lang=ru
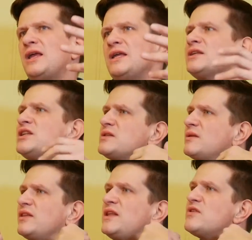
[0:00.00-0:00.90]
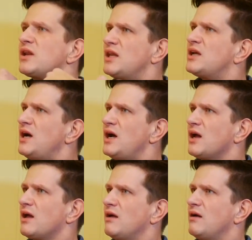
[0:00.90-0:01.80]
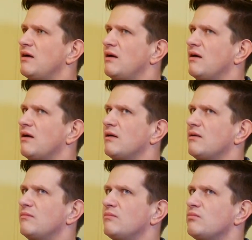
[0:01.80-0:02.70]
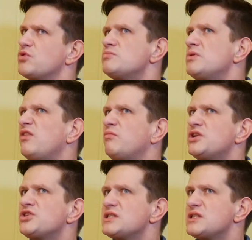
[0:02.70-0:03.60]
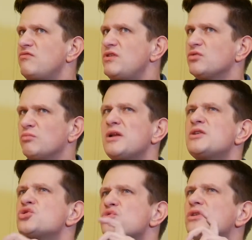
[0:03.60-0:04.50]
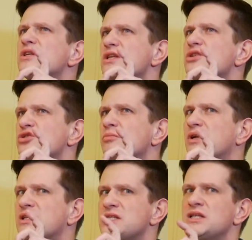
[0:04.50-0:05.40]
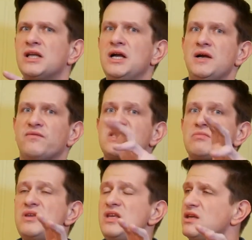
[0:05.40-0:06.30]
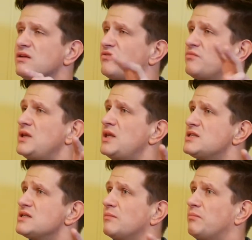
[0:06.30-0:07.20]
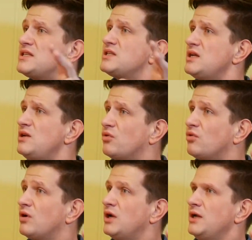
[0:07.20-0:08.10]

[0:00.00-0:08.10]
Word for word: иногда наверняка а, может быть не в большинстве, но большой достаточно процент в СМИ, в медиа, по телеку